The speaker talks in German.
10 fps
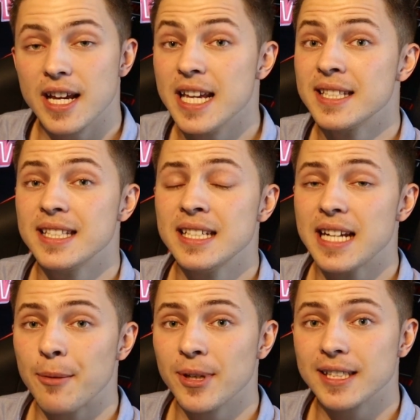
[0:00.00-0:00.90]
ist
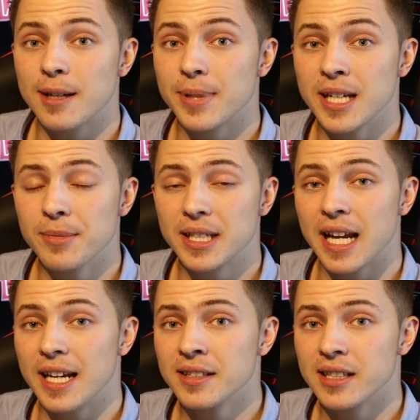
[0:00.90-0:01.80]
die MSAP, mit
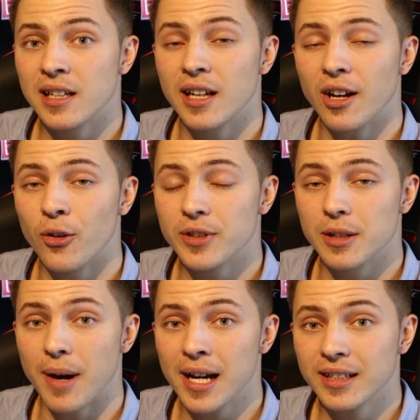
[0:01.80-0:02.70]
der Intel auf
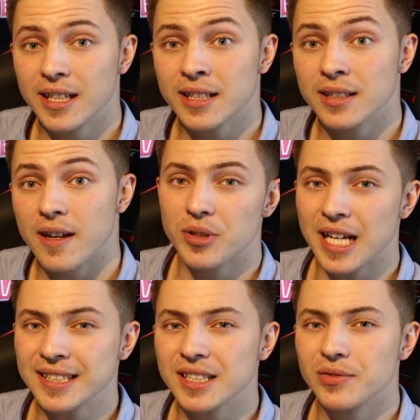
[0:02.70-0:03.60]
den Markt geht und
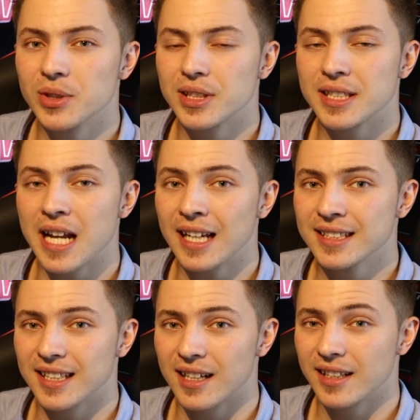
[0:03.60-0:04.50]
das ist wirklich eine
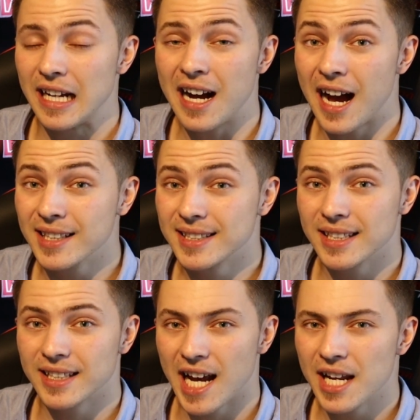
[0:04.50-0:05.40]
Ansage, ja,
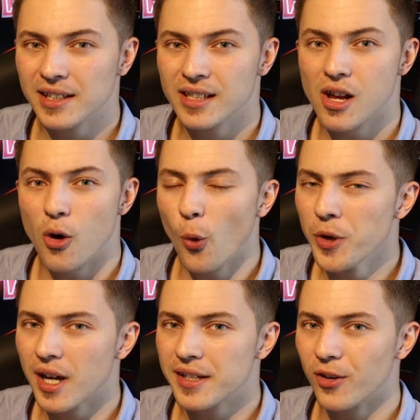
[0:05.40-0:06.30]
18 Kerne
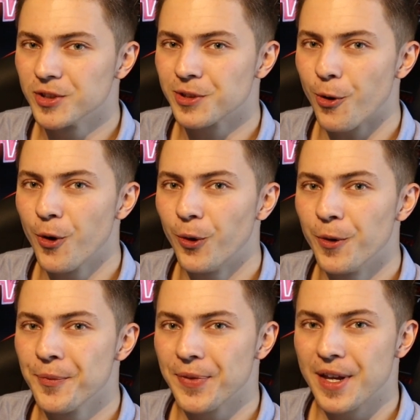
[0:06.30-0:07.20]
unter 1000
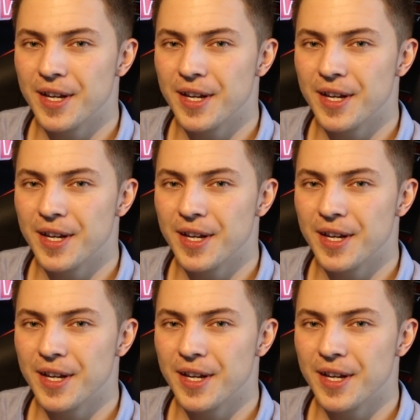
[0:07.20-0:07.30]
Euro,